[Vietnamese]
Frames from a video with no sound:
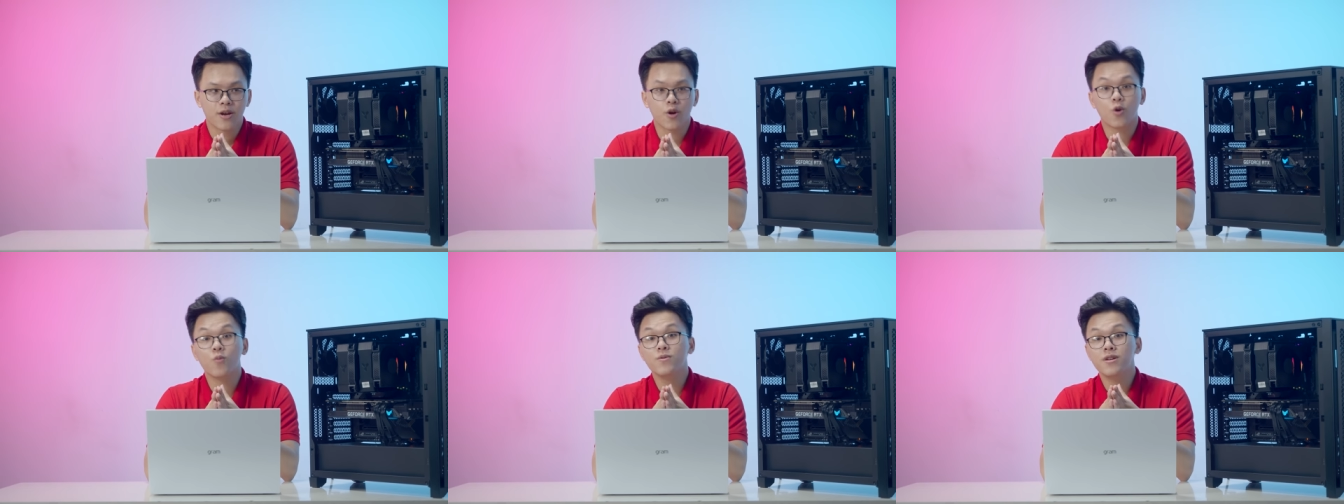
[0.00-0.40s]

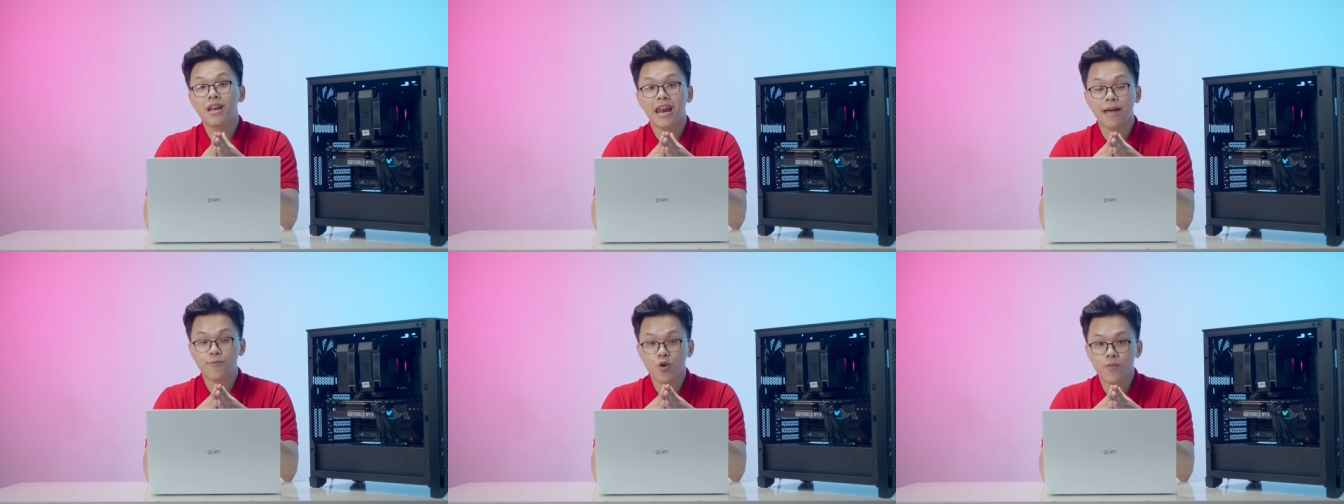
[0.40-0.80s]
Nó cũng như
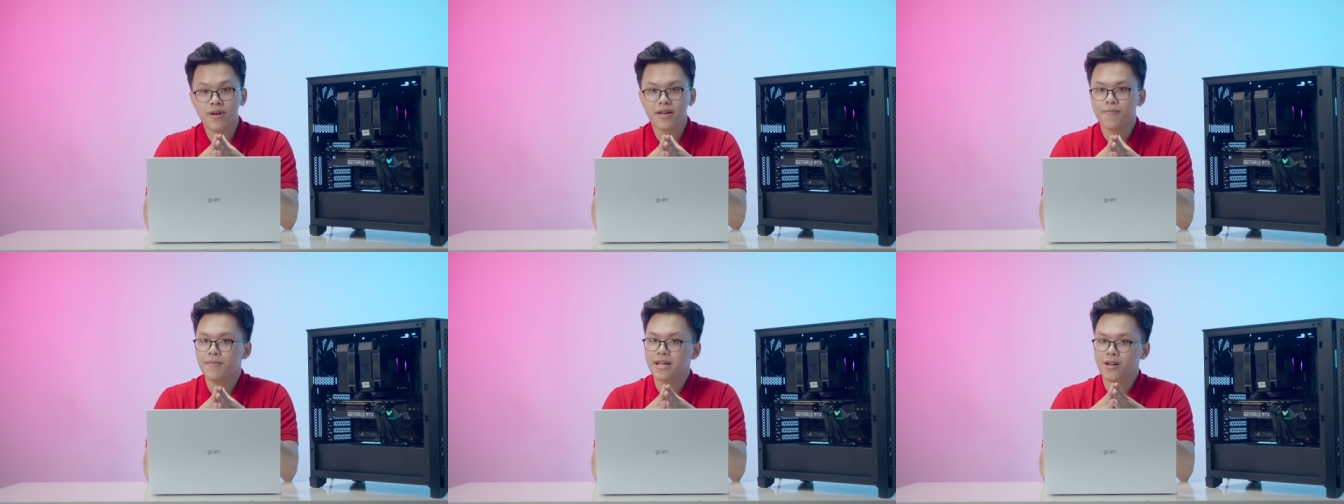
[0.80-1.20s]
là laptop
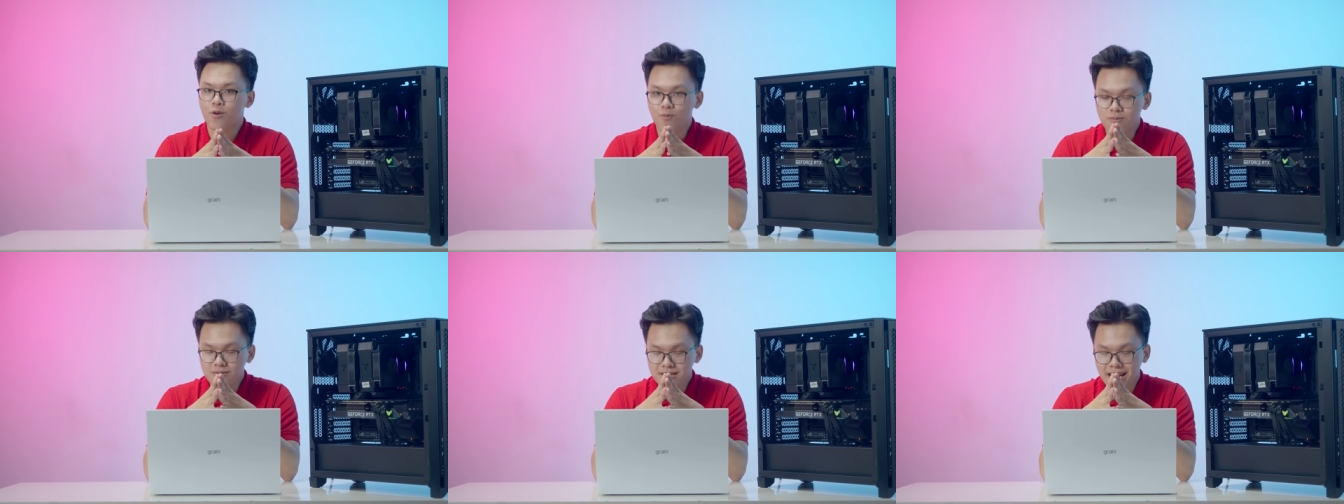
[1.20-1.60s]
ấy, mình
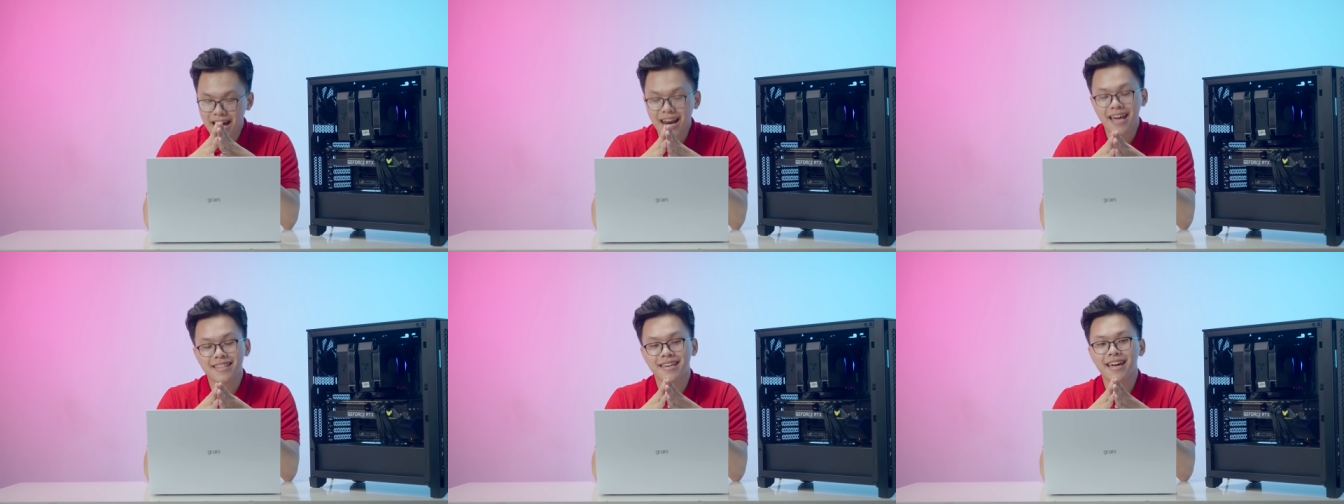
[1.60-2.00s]
cũng
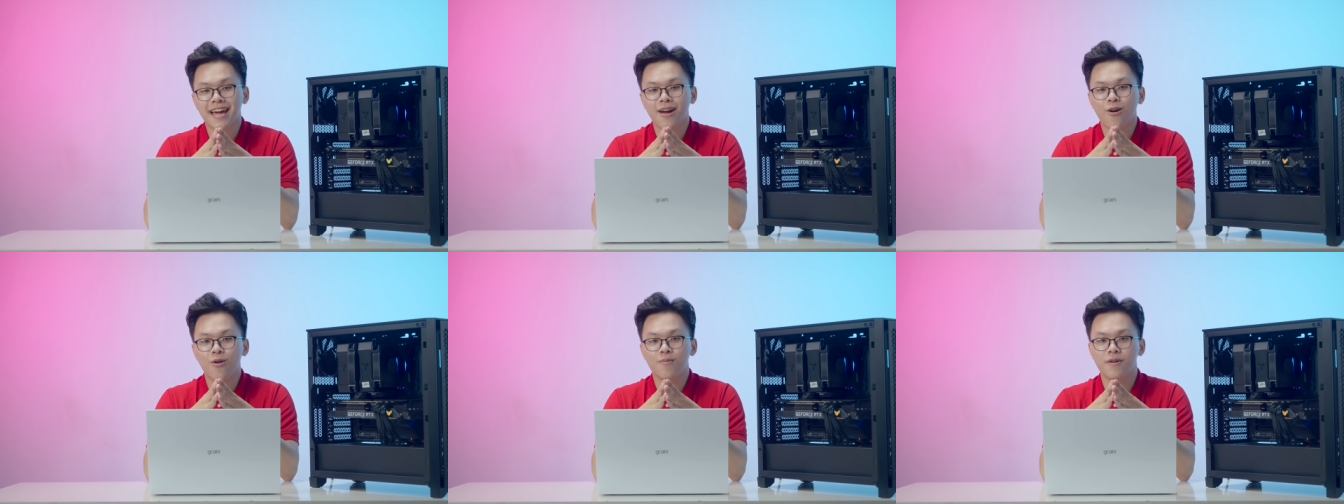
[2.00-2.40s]
khá là thấy
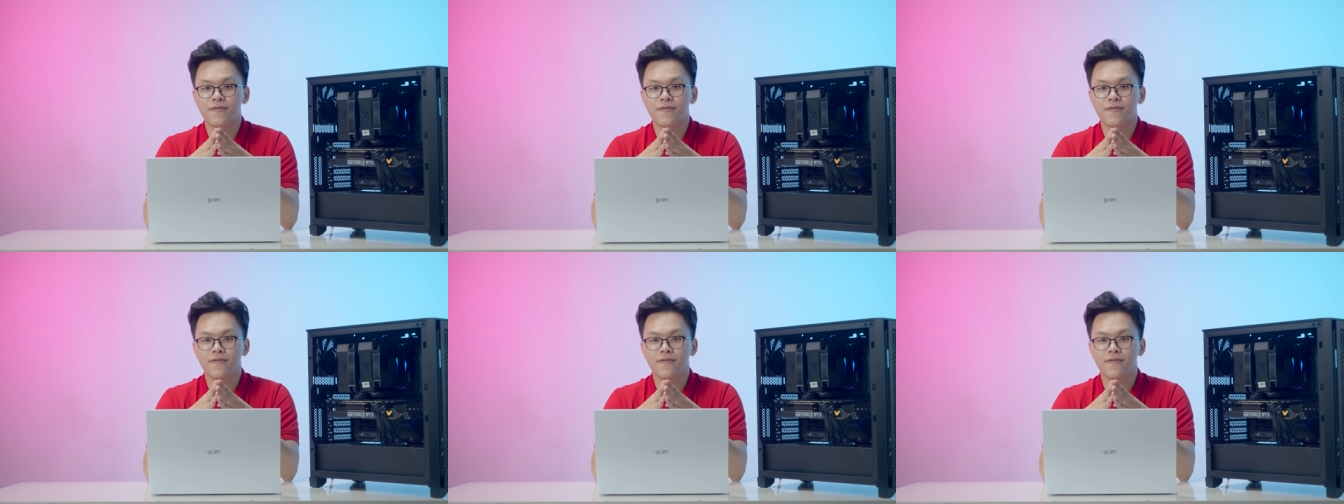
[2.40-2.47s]
hay ho.